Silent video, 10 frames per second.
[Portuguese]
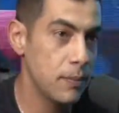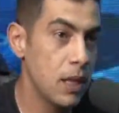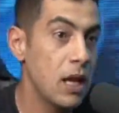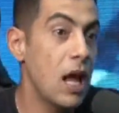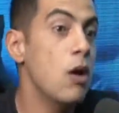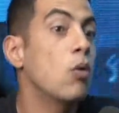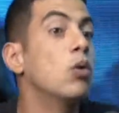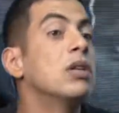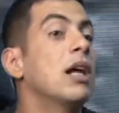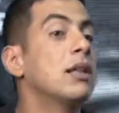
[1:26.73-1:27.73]
E aí eu
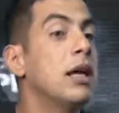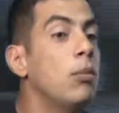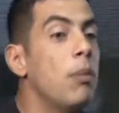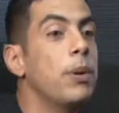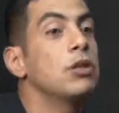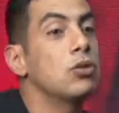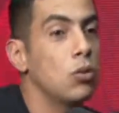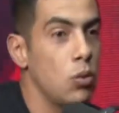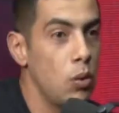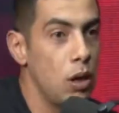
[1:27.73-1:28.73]
contratei uma
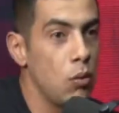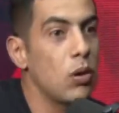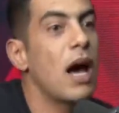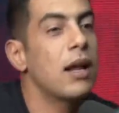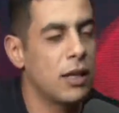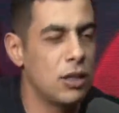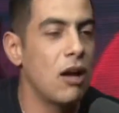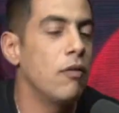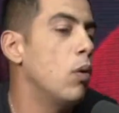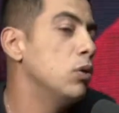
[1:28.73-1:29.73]
pessoa, um cara que já
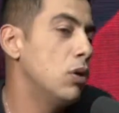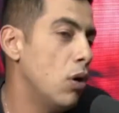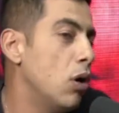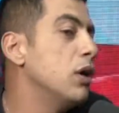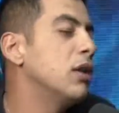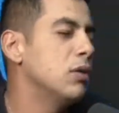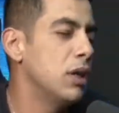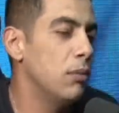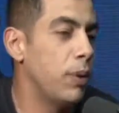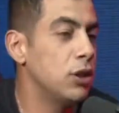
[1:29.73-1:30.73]
voa o drone, que tem o
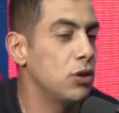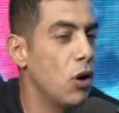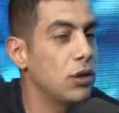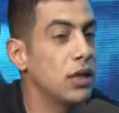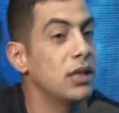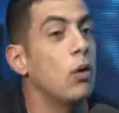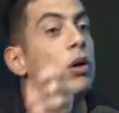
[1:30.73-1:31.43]
CNPJ, que tem um